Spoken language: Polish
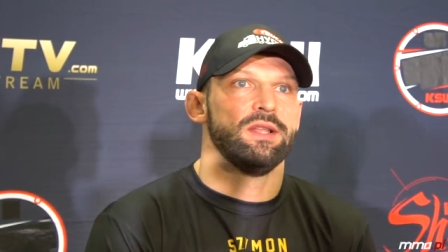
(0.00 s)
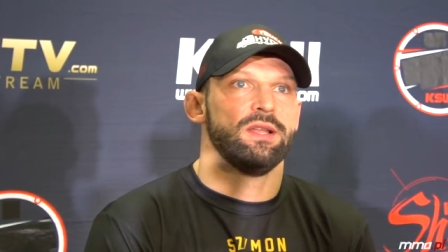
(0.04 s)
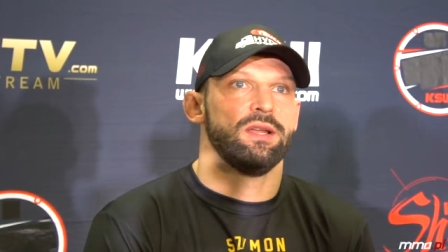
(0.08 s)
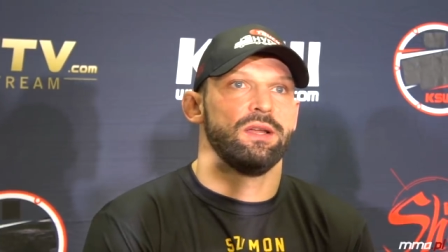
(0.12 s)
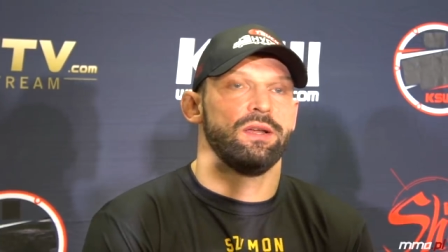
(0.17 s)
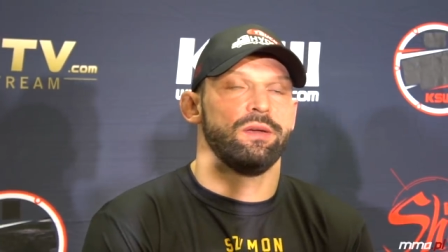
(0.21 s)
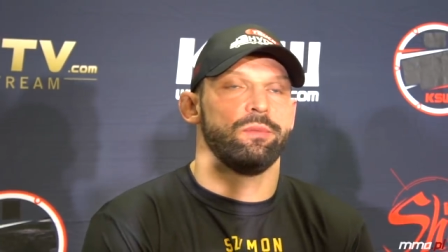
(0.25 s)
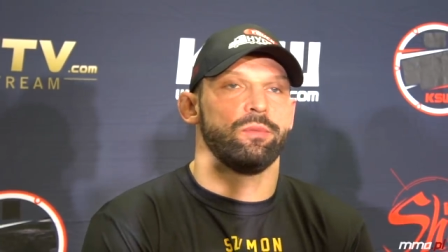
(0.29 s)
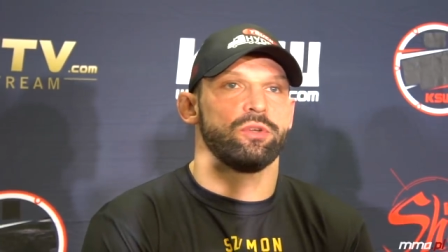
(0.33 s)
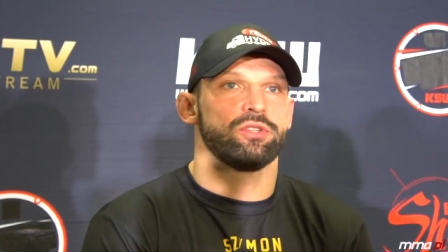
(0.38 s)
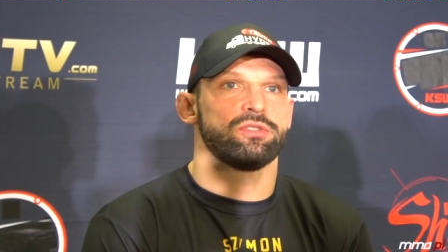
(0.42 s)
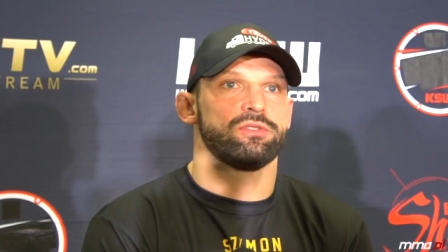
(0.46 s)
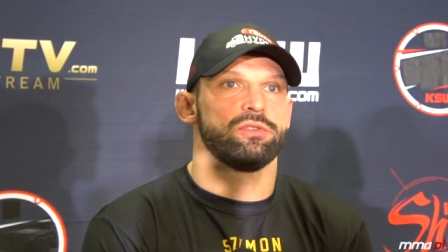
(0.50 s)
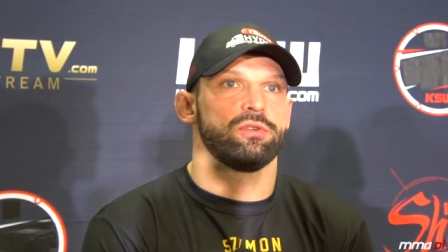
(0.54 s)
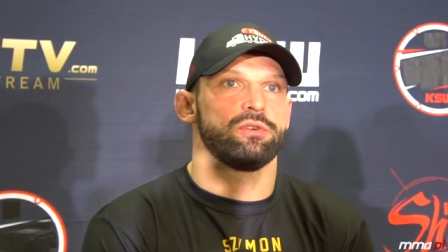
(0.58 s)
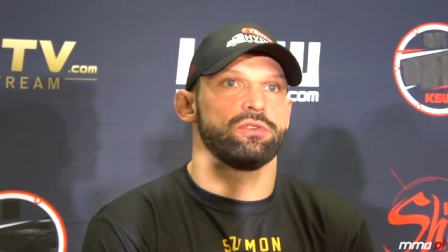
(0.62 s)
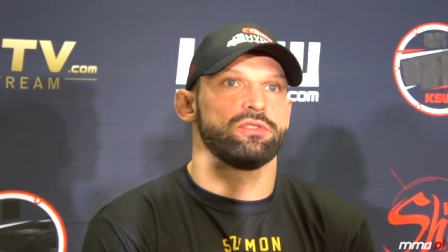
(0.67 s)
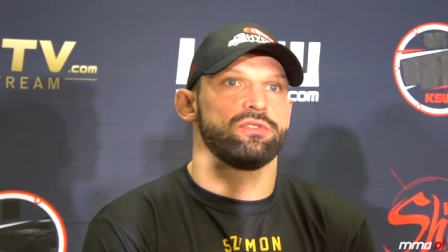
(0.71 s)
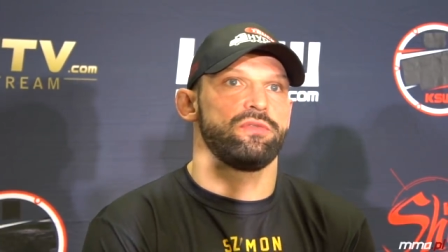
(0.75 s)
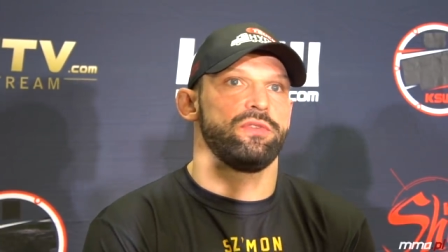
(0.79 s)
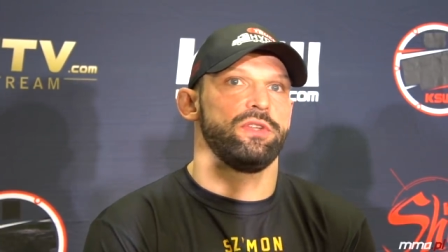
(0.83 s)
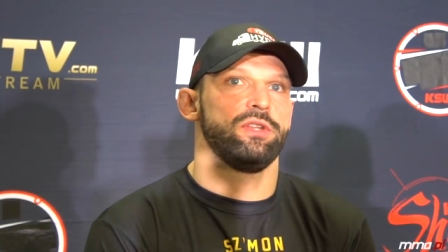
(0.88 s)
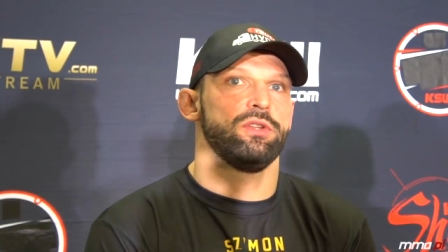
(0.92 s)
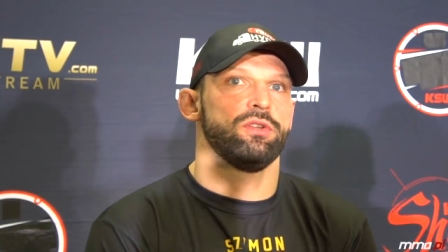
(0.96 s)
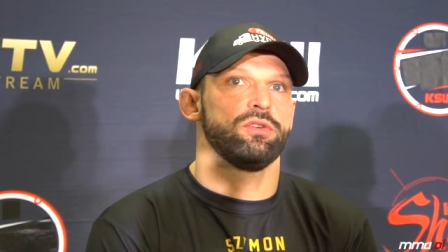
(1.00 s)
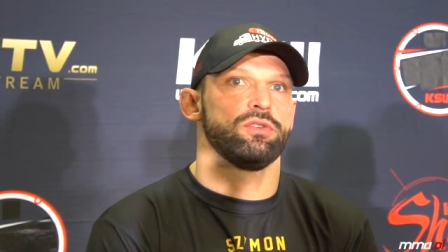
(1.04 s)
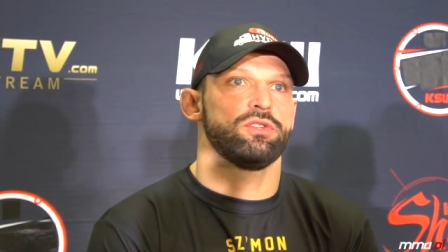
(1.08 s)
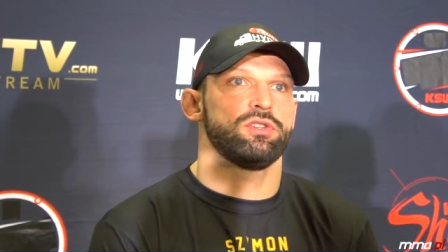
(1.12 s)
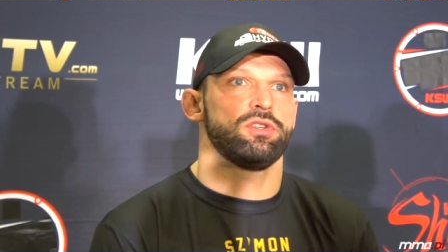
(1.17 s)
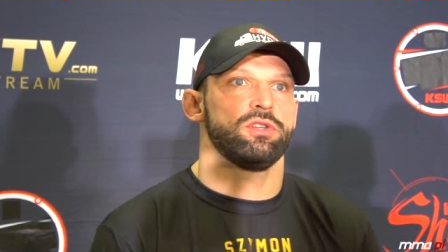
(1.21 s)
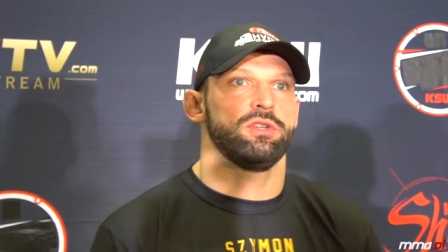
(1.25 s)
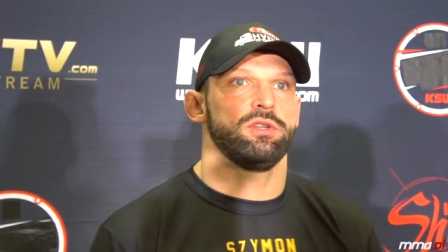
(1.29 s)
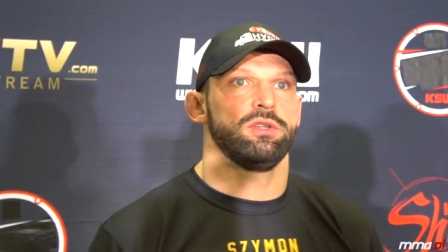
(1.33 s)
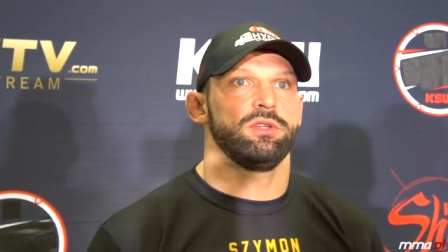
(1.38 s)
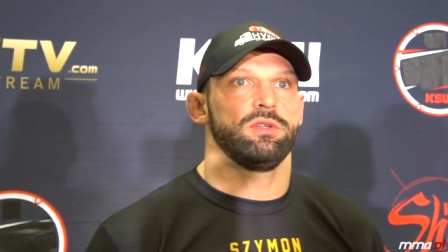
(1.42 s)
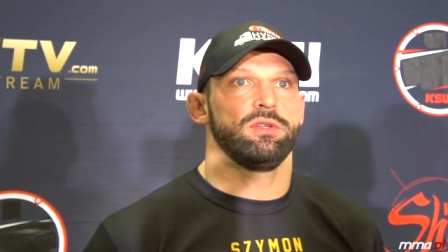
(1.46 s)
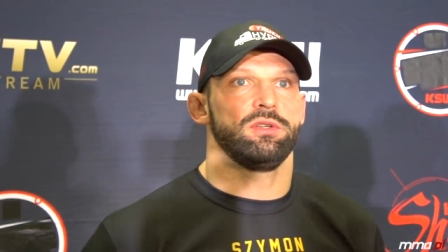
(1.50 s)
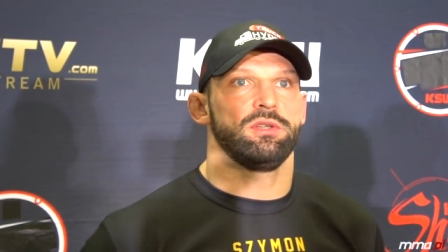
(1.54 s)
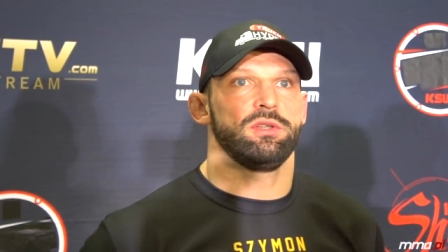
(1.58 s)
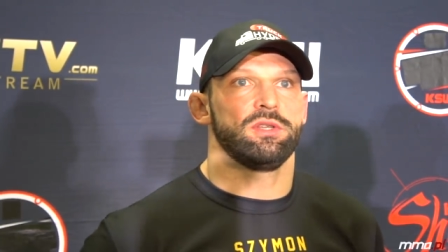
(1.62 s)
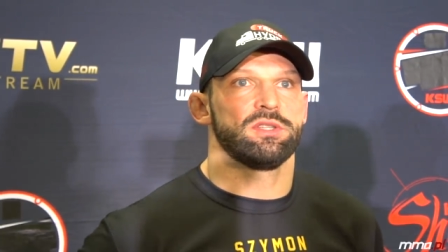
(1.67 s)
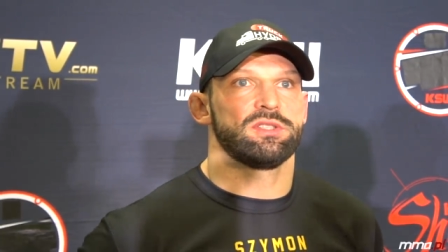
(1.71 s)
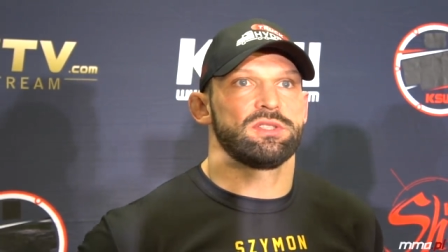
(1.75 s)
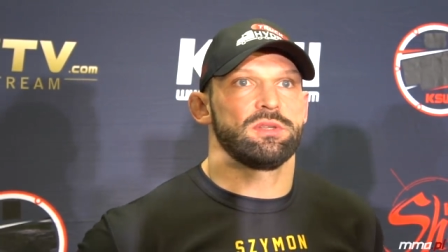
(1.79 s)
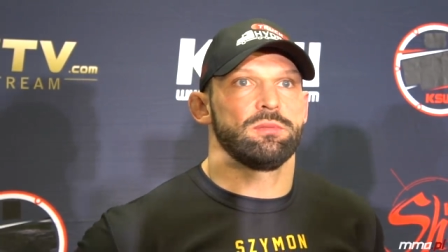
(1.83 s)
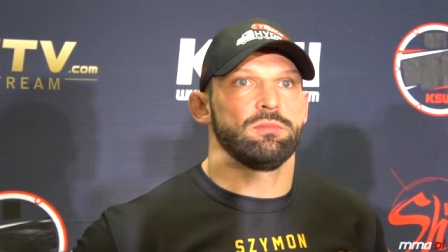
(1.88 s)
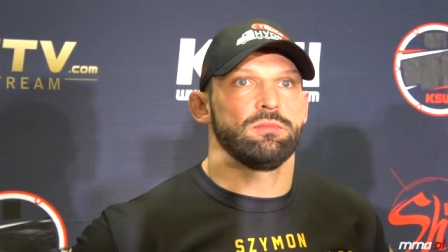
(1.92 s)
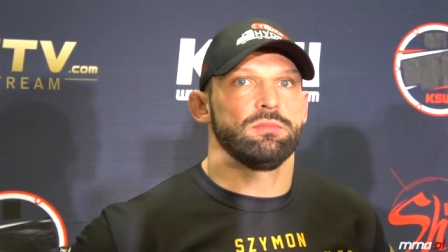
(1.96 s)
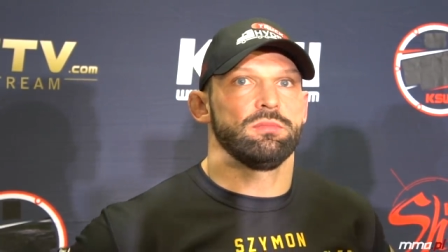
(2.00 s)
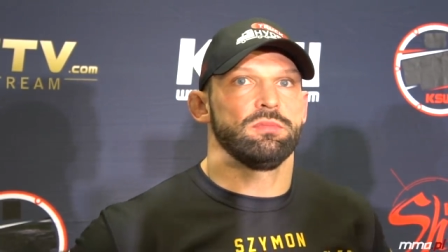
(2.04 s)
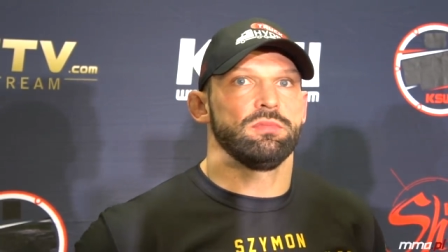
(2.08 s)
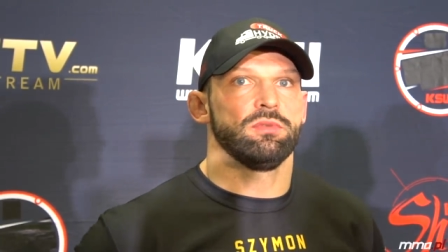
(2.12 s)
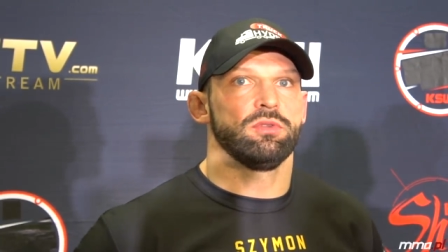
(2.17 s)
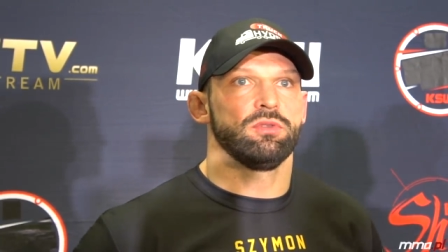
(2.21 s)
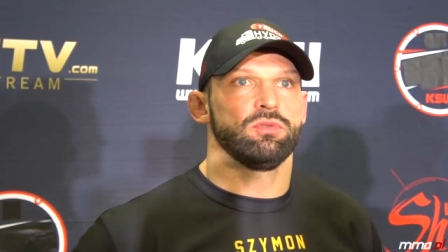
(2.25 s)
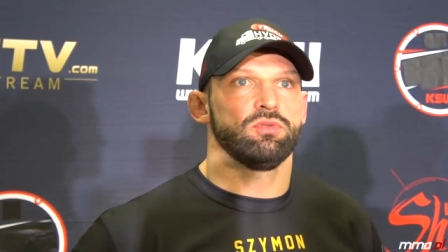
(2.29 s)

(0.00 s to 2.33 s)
e, mocno rozwinąć i, jestem no,